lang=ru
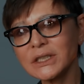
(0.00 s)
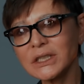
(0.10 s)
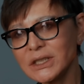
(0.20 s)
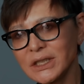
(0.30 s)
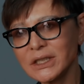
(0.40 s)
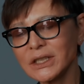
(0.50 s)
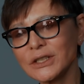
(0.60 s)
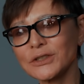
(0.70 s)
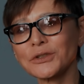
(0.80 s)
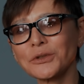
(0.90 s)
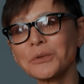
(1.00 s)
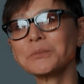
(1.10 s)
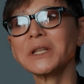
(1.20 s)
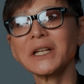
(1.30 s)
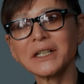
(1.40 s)
эта тихая,
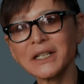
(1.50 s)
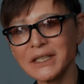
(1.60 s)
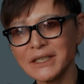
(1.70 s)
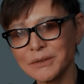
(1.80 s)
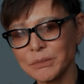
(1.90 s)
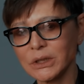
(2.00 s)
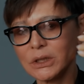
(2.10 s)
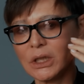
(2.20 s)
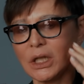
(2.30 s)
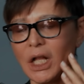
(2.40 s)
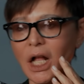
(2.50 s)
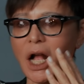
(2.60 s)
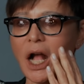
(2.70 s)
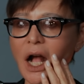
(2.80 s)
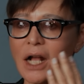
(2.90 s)
скромная харизма.
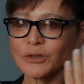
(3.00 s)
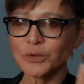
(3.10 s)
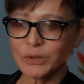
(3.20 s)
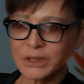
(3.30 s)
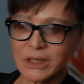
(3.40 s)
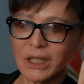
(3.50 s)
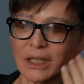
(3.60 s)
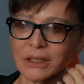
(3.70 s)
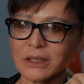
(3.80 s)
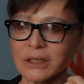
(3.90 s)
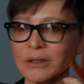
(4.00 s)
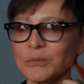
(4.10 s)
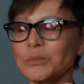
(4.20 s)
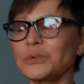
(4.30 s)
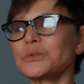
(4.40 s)
А с другой стороны,
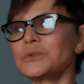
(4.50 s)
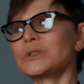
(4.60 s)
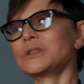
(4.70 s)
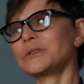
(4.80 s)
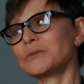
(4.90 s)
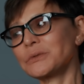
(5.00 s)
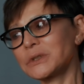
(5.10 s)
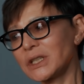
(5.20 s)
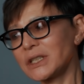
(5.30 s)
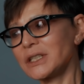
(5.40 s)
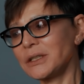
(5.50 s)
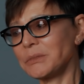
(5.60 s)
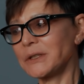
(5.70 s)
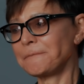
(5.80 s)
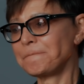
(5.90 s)
будучи вот
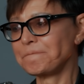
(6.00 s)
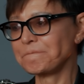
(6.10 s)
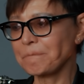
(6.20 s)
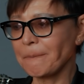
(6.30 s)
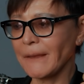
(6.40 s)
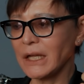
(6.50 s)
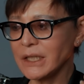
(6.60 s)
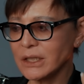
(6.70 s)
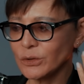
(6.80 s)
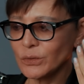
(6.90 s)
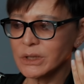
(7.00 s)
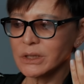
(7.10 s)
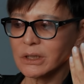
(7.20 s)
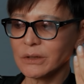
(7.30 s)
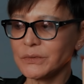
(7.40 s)
такими, они
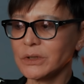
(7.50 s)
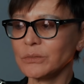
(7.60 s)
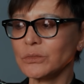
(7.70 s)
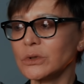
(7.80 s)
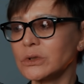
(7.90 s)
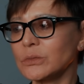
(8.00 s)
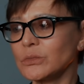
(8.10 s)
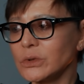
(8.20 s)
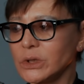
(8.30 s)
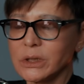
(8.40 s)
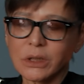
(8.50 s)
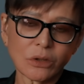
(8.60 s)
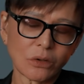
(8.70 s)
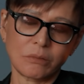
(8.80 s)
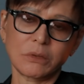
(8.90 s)
относятся ко всему этому очень
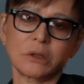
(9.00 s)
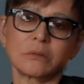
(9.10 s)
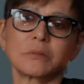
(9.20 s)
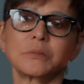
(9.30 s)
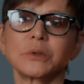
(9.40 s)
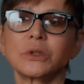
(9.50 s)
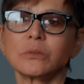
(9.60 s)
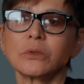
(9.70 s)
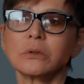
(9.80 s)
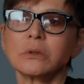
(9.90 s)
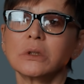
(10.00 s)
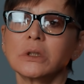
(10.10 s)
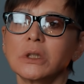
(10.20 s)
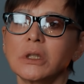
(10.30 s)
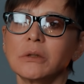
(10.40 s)
скромно. Почему?
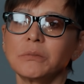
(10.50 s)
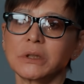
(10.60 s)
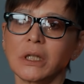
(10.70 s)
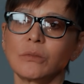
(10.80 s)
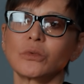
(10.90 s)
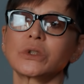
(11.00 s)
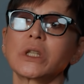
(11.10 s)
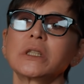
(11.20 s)
Потому что